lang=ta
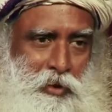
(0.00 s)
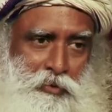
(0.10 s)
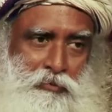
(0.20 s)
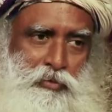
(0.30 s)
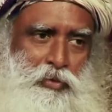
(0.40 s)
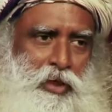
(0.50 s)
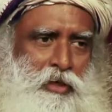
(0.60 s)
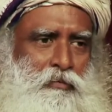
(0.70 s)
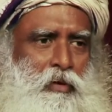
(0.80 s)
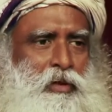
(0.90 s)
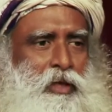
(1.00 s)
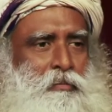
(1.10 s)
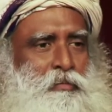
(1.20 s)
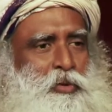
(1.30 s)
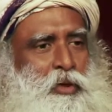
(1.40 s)
அவங்கள இன்னொரு
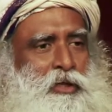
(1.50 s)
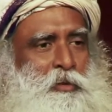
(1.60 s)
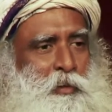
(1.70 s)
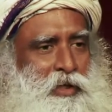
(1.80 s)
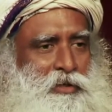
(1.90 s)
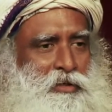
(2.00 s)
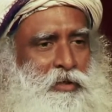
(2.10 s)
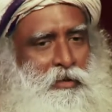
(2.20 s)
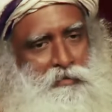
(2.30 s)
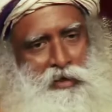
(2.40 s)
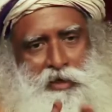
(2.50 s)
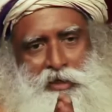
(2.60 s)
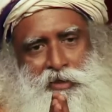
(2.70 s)
நிலைக்கு கொண்டு போனீங்கன்னா பிரமாதம்